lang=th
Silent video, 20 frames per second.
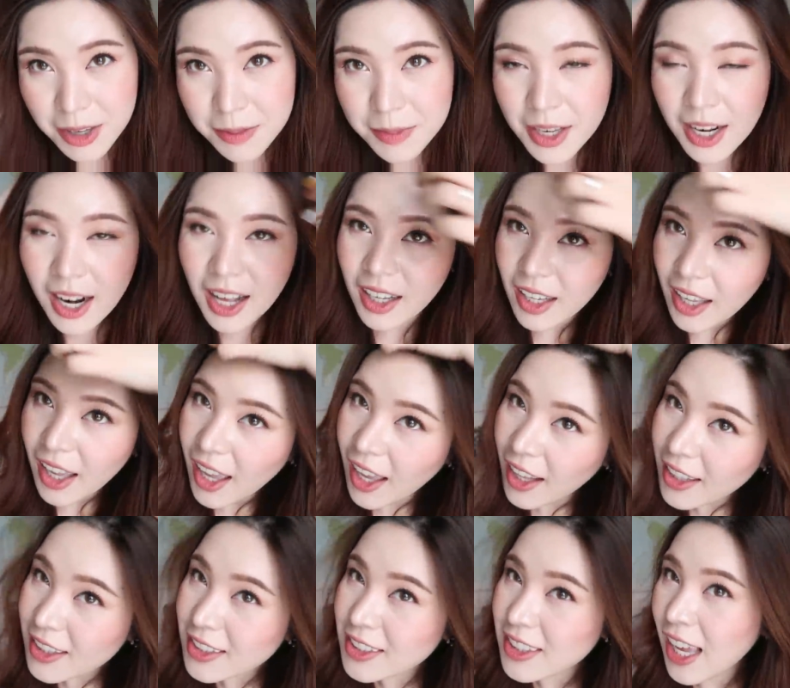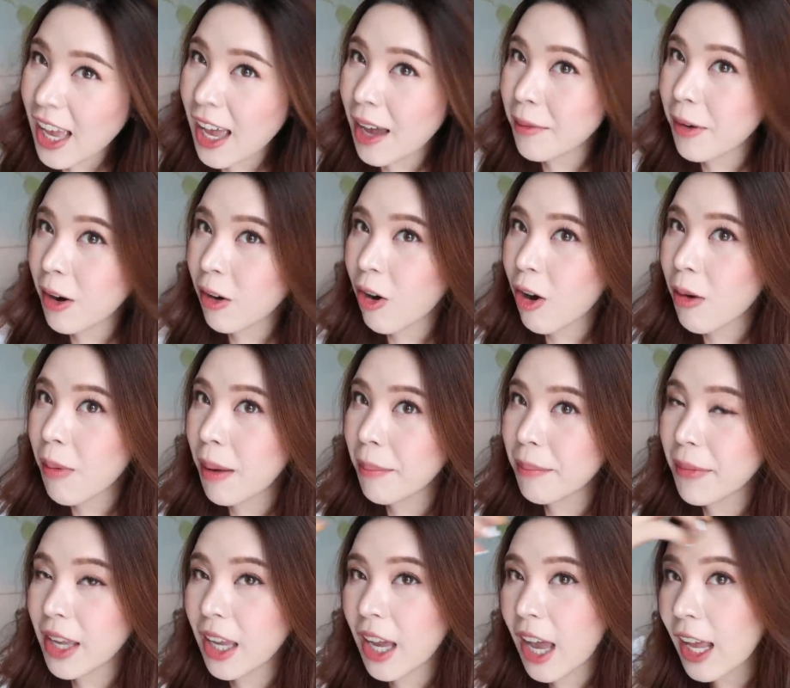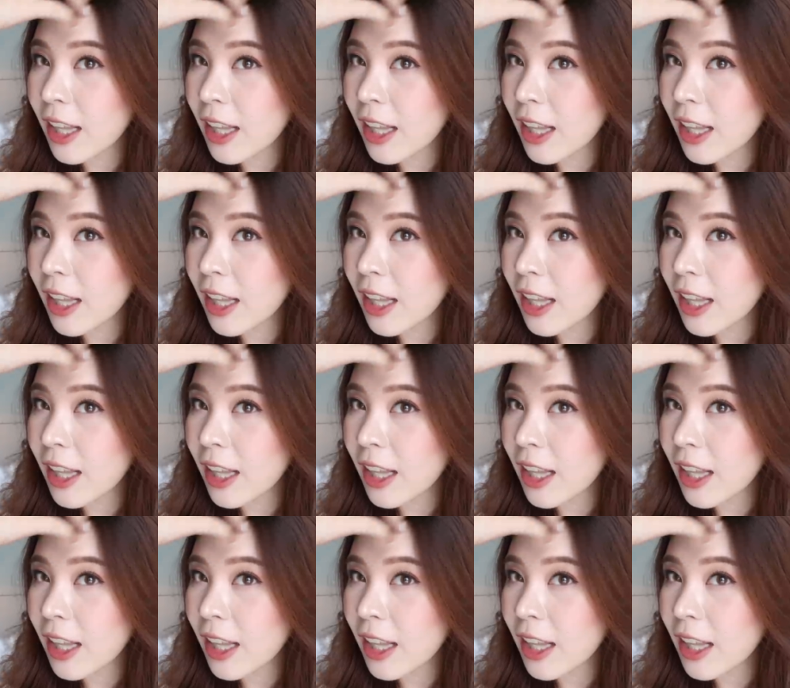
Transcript: ไม่มีรังแคนะจ๊ะแล้วก็แบบไม่